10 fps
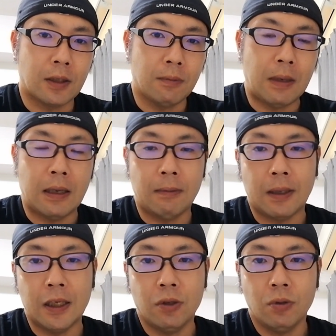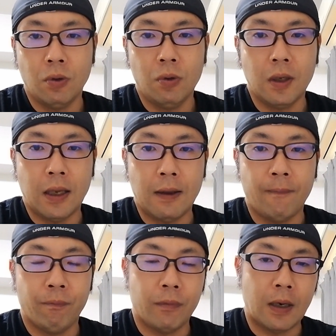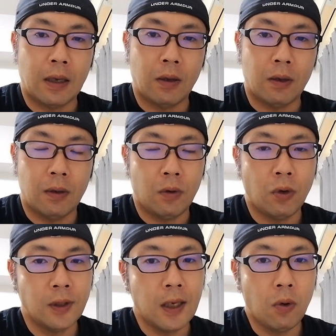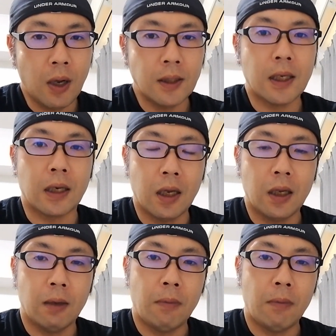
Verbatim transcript: ンツ、まあ、今、2軍の方でね、な6戦5発かな、